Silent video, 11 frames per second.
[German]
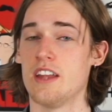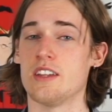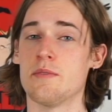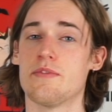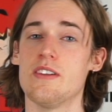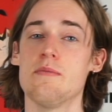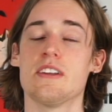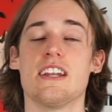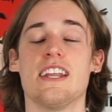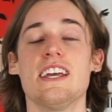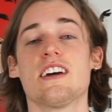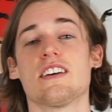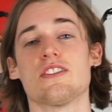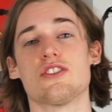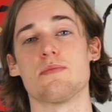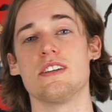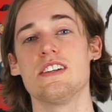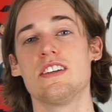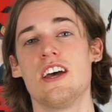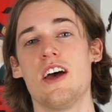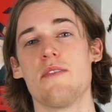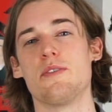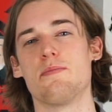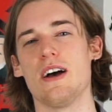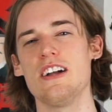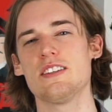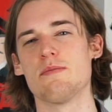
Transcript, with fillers: die im Film eine Lehrerin spielt, wird bald